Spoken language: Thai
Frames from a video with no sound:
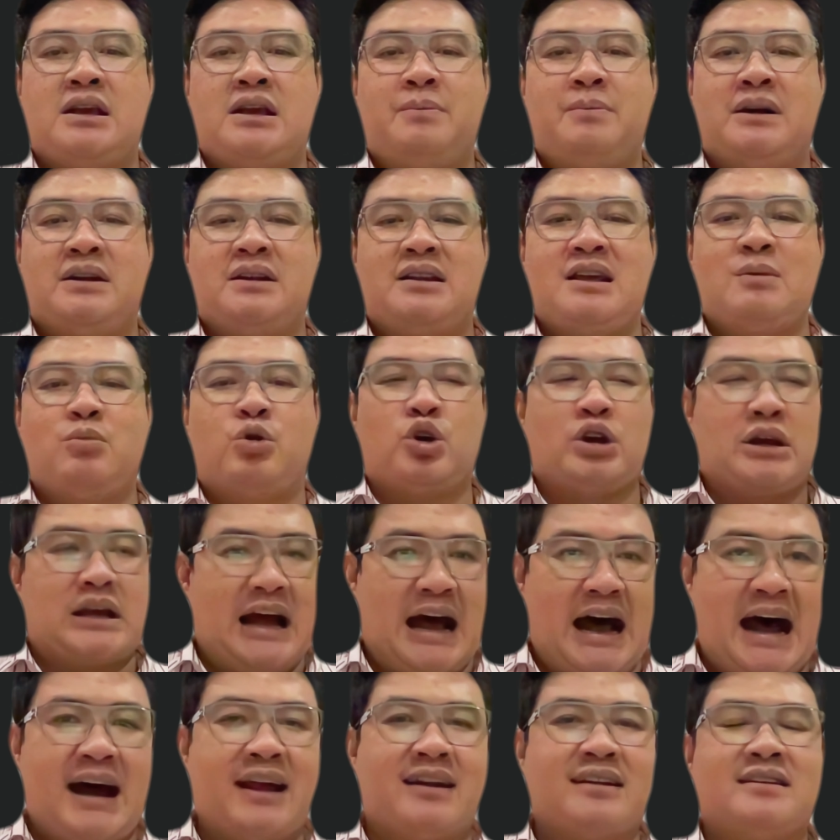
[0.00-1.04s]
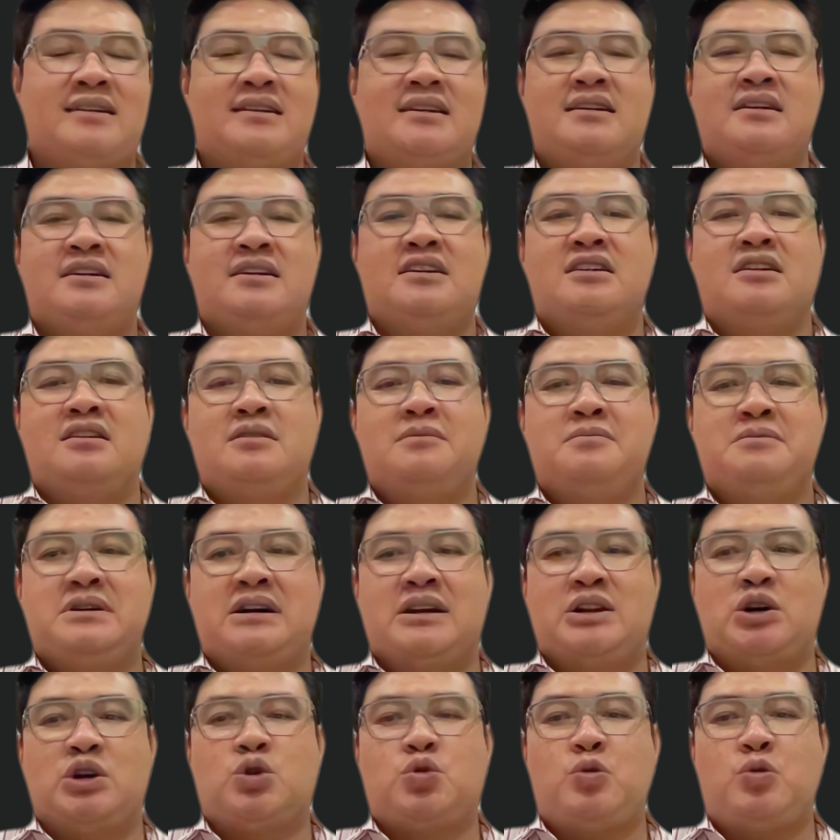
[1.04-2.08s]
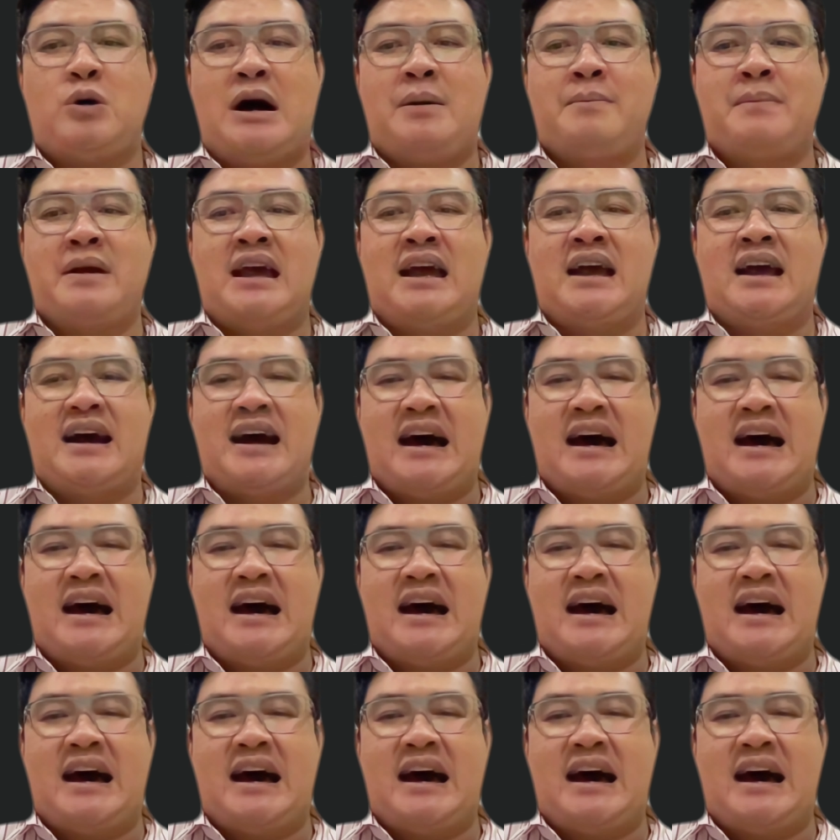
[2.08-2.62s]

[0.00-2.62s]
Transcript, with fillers: พื้นที่บริการ เพื่อลดความแอ